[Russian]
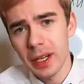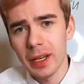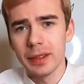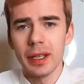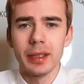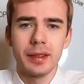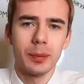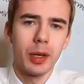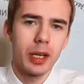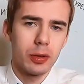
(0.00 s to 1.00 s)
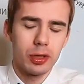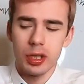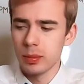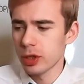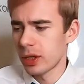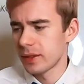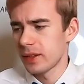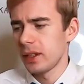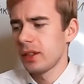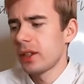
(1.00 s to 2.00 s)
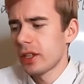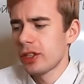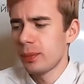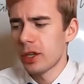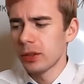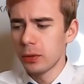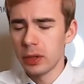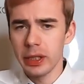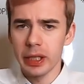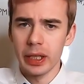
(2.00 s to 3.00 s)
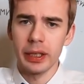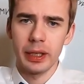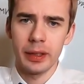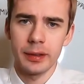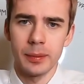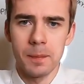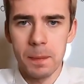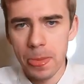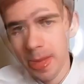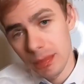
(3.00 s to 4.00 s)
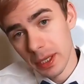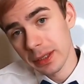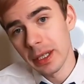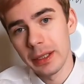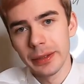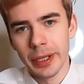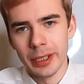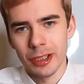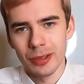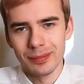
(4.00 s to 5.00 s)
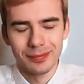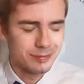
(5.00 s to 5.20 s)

зря я дал этим макарошкам шанс, они так же протухли, как и этим. Погнали дальше.